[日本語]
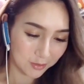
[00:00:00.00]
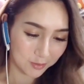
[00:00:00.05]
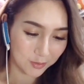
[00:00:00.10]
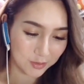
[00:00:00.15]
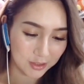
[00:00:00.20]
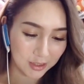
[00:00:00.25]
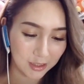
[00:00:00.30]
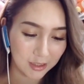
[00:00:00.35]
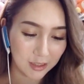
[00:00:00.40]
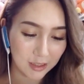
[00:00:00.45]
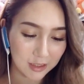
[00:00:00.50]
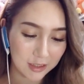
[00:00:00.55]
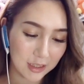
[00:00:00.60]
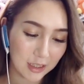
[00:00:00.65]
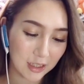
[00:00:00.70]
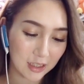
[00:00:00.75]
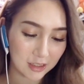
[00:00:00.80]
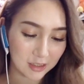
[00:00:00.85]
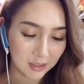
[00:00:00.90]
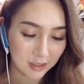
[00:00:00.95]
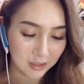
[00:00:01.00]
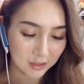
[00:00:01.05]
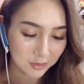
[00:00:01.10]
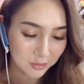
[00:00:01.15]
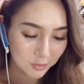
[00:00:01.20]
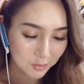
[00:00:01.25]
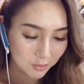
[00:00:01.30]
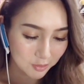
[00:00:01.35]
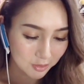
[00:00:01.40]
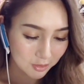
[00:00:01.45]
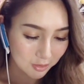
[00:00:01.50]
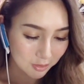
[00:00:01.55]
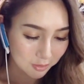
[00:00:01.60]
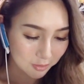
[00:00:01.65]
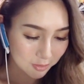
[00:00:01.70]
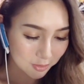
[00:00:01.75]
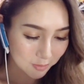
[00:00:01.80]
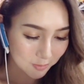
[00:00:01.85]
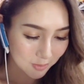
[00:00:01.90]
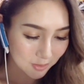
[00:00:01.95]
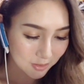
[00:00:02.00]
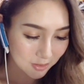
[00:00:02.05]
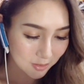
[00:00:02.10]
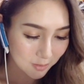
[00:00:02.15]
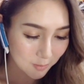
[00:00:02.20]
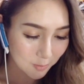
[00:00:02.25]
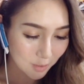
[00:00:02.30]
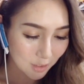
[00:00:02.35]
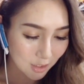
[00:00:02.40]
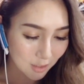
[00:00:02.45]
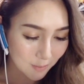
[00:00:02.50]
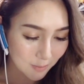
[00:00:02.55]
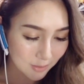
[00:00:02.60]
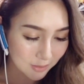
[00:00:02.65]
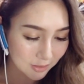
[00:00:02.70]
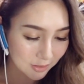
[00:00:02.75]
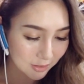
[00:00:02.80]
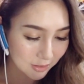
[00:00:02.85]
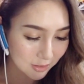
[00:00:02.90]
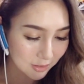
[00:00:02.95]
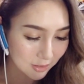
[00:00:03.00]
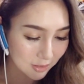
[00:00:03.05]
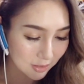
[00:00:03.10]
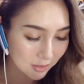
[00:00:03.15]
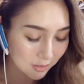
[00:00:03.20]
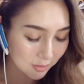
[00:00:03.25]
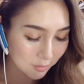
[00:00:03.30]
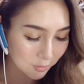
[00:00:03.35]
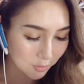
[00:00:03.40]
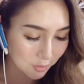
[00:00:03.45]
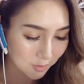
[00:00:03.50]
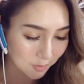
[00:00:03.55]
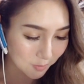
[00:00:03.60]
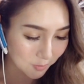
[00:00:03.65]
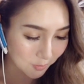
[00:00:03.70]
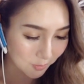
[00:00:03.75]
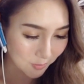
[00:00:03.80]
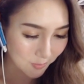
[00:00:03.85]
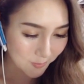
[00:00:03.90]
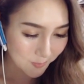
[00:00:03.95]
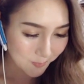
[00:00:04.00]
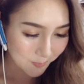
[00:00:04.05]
この背中かっこいい。翼を羽ばたきがすごい、も